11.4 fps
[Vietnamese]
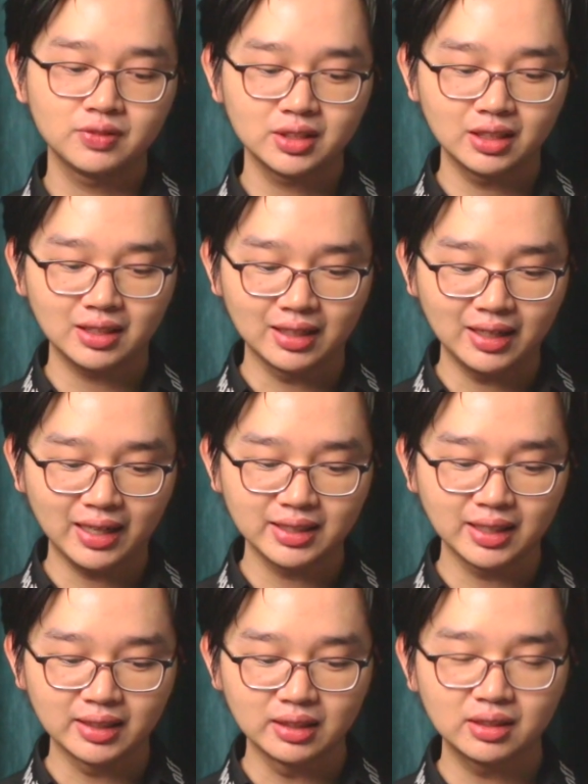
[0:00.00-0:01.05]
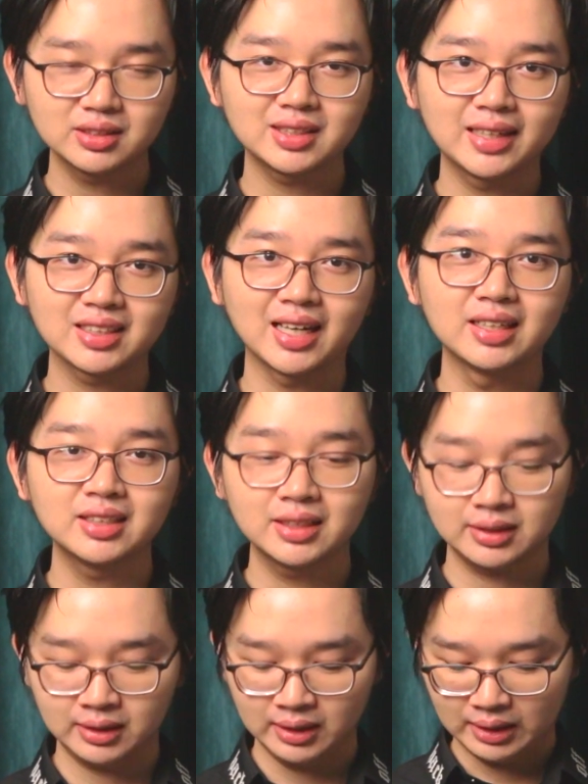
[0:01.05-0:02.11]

nên thành ra nhìn nó sang chảnh hơn